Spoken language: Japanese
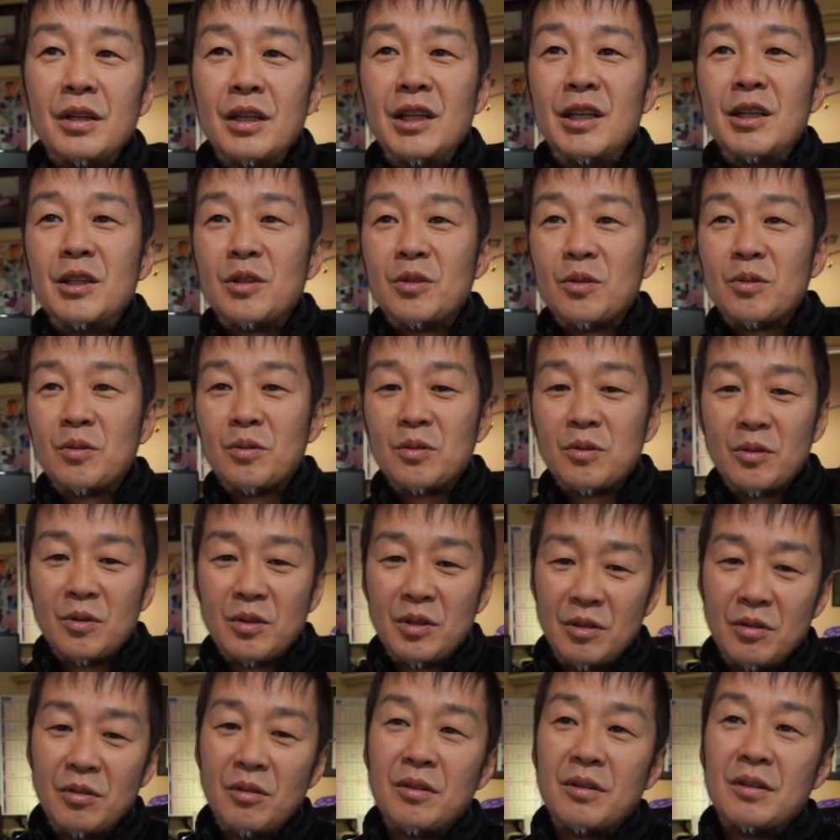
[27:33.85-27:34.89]
いいとこ
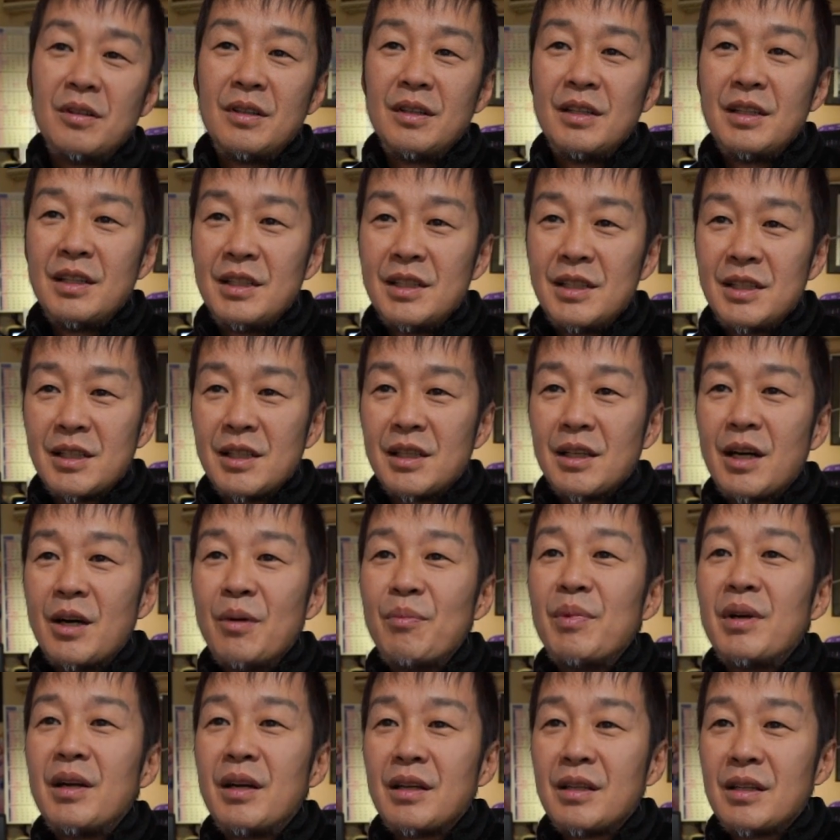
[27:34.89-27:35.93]
取りをした
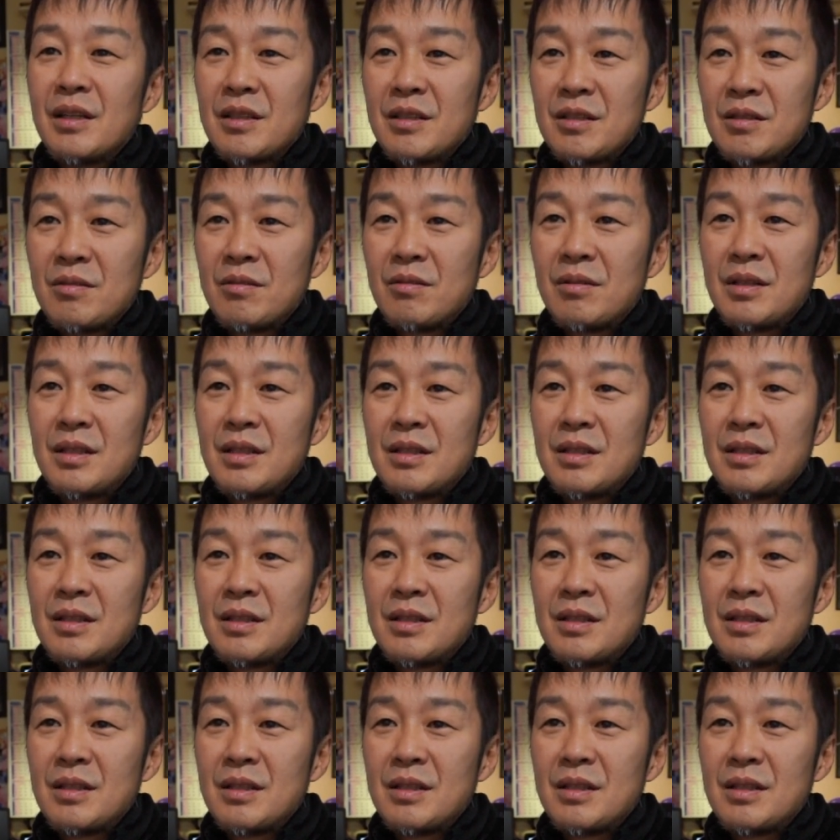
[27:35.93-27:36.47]
カメラです